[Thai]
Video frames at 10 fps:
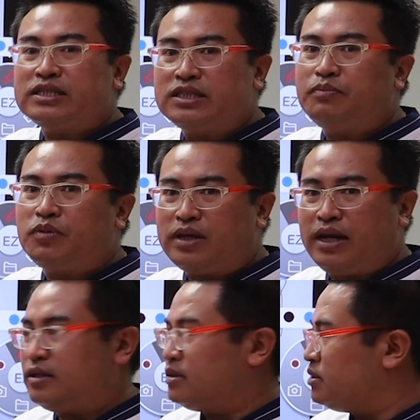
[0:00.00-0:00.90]
simple
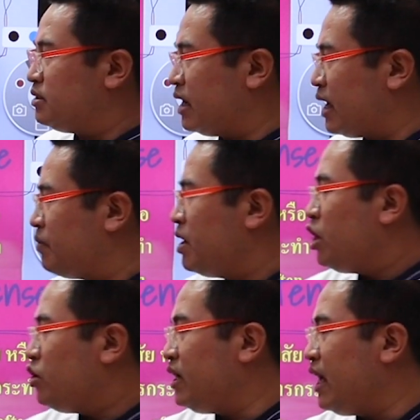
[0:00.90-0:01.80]
tense นะครับ
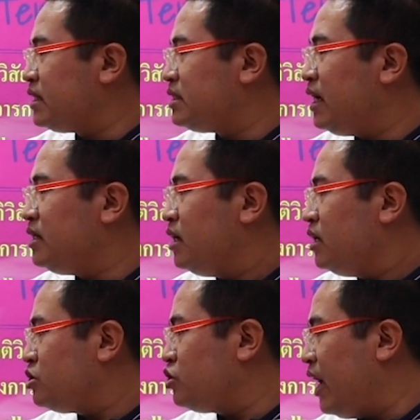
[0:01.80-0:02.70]
ยกตัวอย่างเช่น
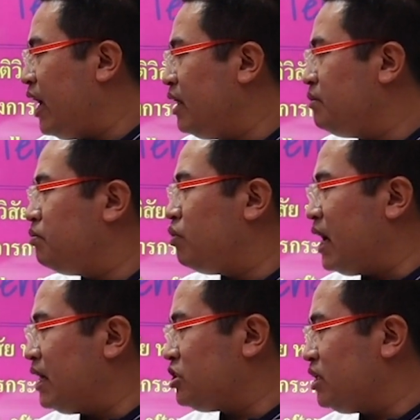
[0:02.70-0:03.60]
Jane
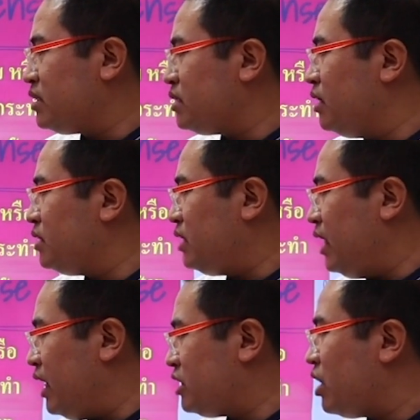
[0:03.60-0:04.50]
brushes her
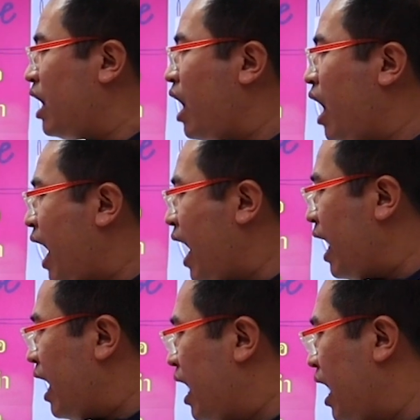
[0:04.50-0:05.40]
teeth
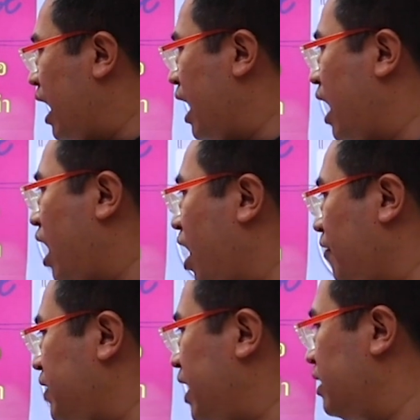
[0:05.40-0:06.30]
uh,
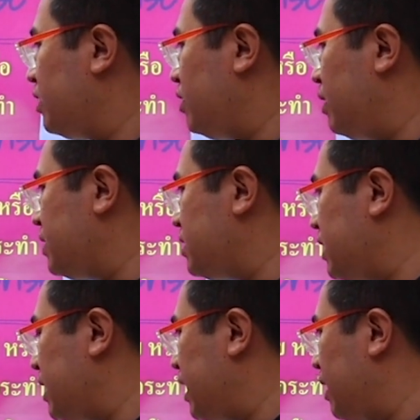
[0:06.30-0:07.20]
often ตัวนี้มาสเตอ
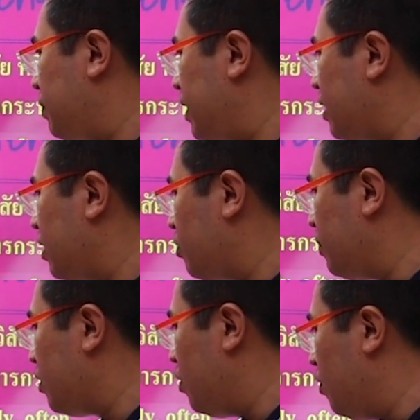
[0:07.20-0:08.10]
ร์น่าจะเขียนผิดต้อง
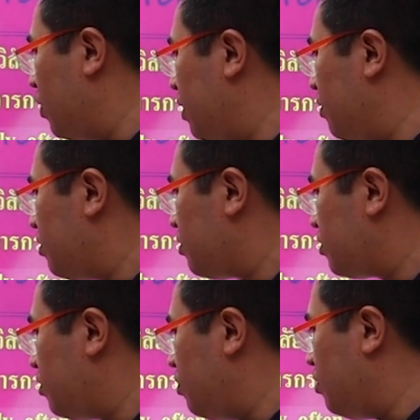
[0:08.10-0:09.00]
เป็นตัว O นะลูก
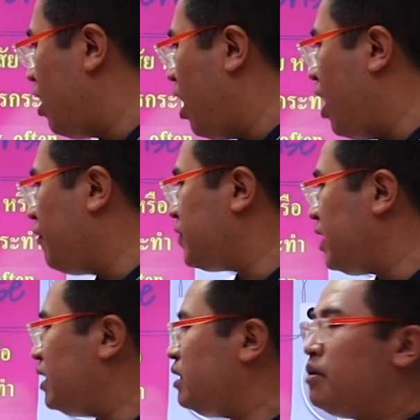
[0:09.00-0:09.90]
โอ
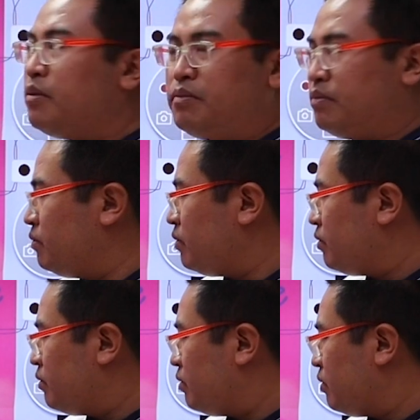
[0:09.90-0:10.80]
often
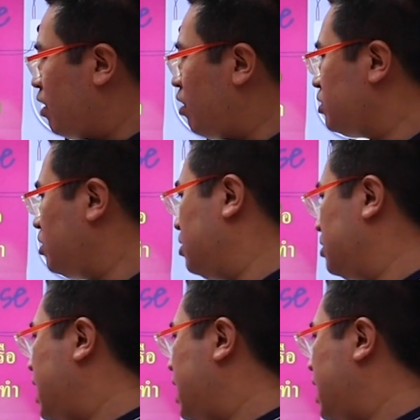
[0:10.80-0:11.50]
ออโทษ